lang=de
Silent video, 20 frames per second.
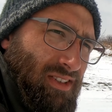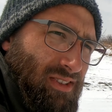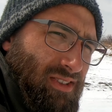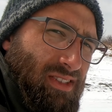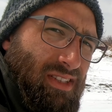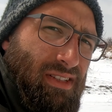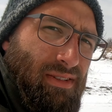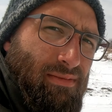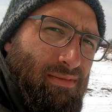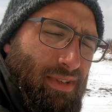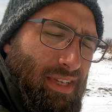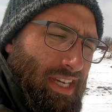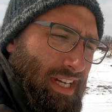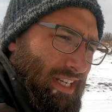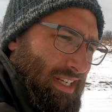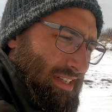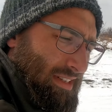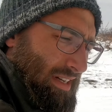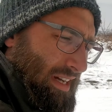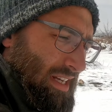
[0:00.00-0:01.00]
Und die
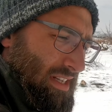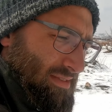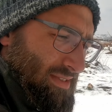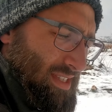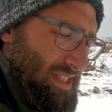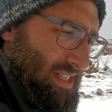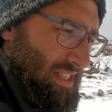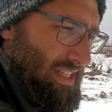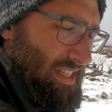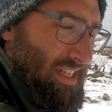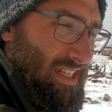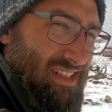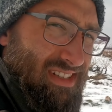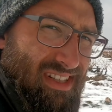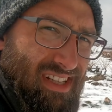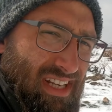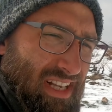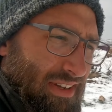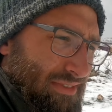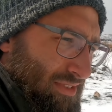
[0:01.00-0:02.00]
gern alles, was er nicht
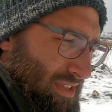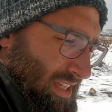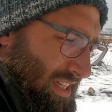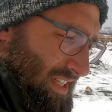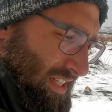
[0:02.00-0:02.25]
kennt, kennt